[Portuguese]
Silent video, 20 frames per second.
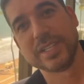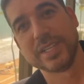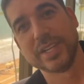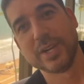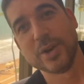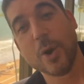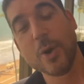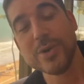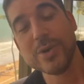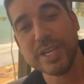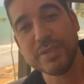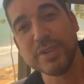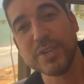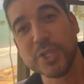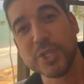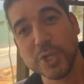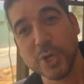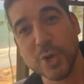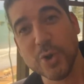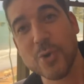Aquele
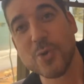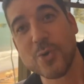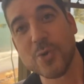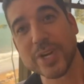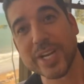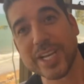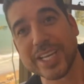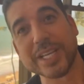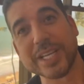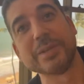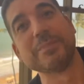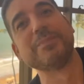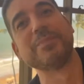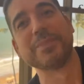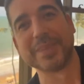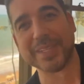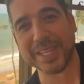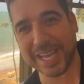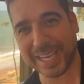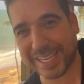tesão. Que
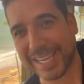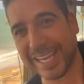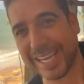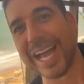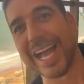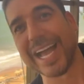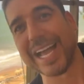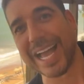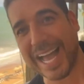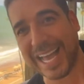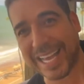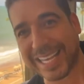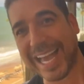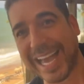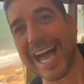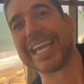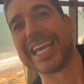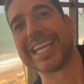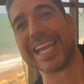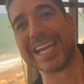a, a, foi a, me...
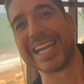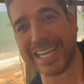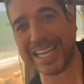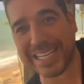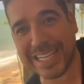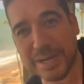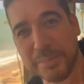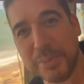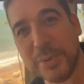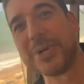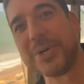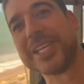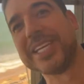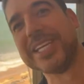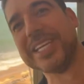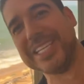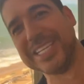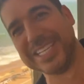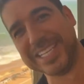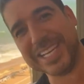Aquela
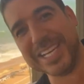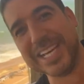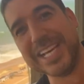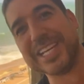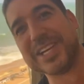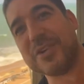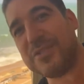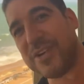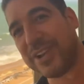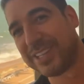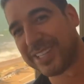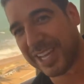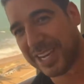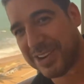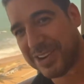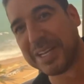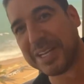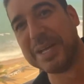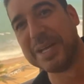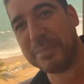Lamborghini. Foi eu falo me... que
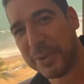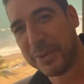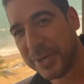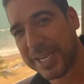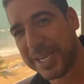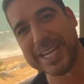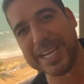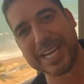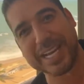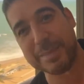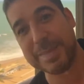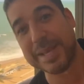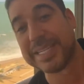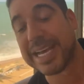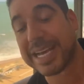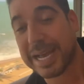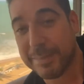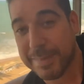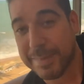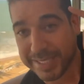ele é uma Lamborghini na, cabe,
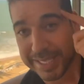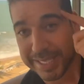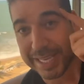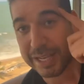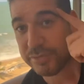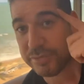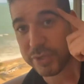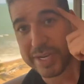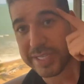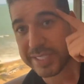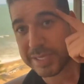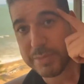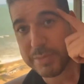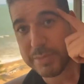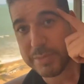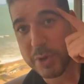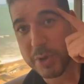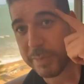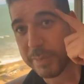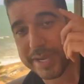na cabeça. Ela visualiza
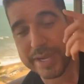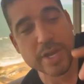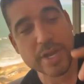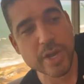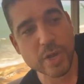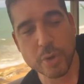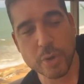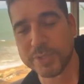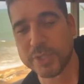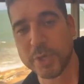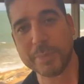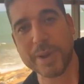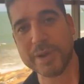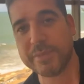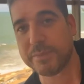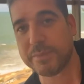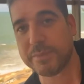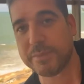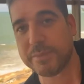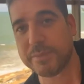meu pai como
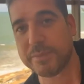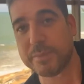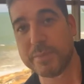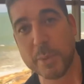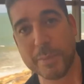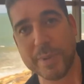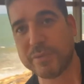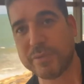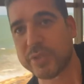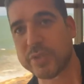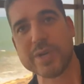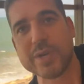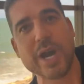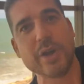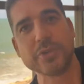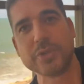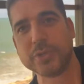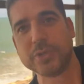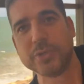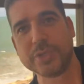se pai, meu pai fosse um
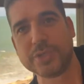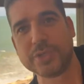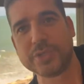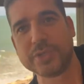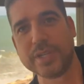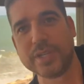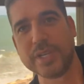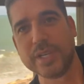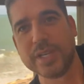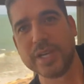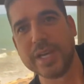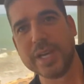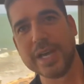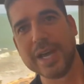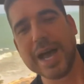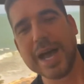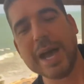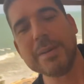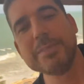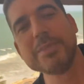carro de luxo.
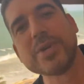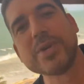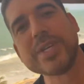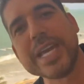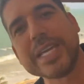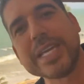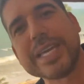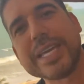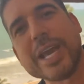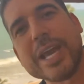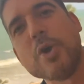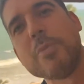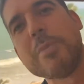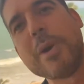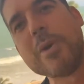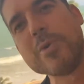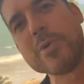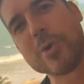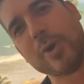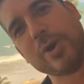Gente. Amigo, quem quer roubar
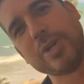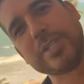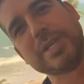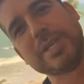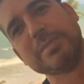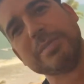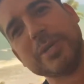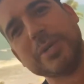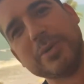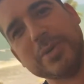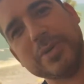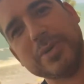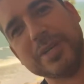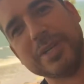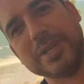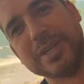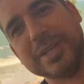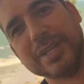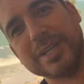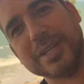um Corsa, amigo?
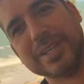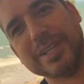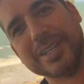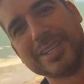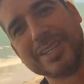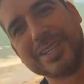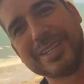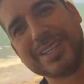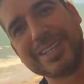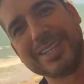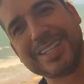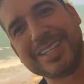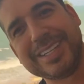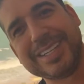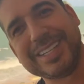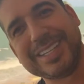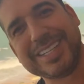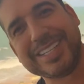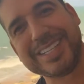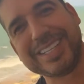Amigo, vem cá,
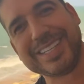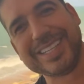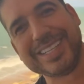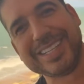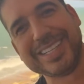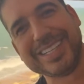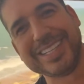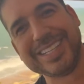pra gente entender.